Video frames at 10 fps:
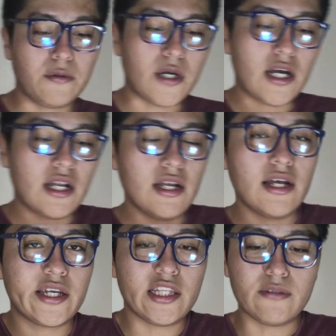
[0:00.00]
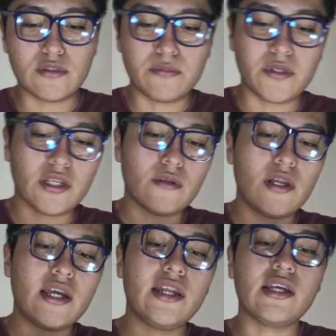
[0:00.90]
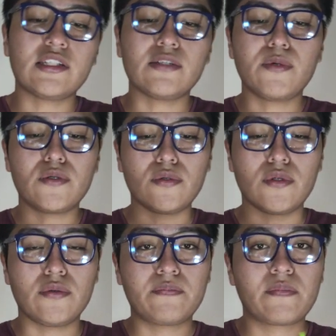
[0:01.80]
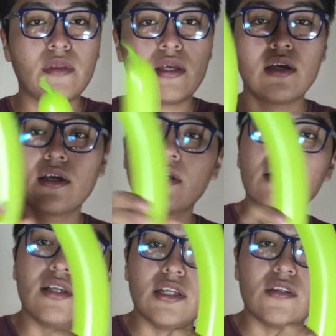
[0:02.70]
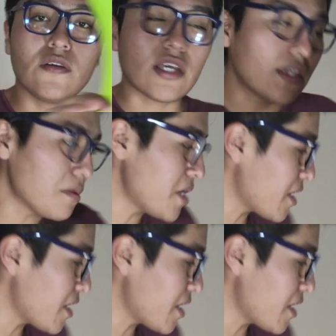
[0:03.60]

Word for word: Igual quitamos un poquito el aire y hacemos nudo. Listo, ya está el